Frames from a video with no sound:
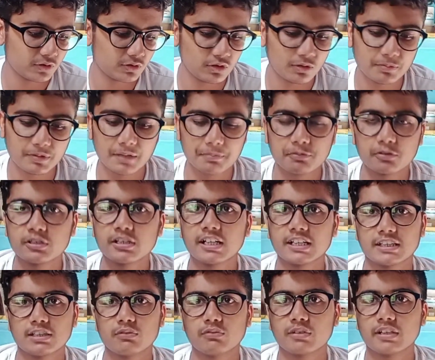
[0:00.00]
तो अभी आपको
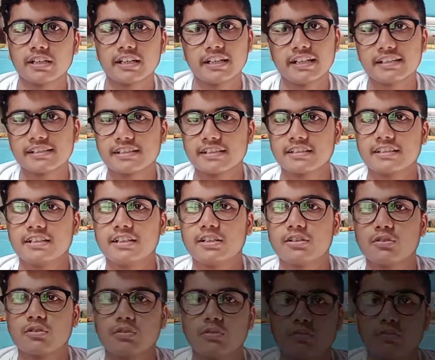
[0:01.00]
दिखाता हूँ कि ग्रेड्स कितने ड्रॉ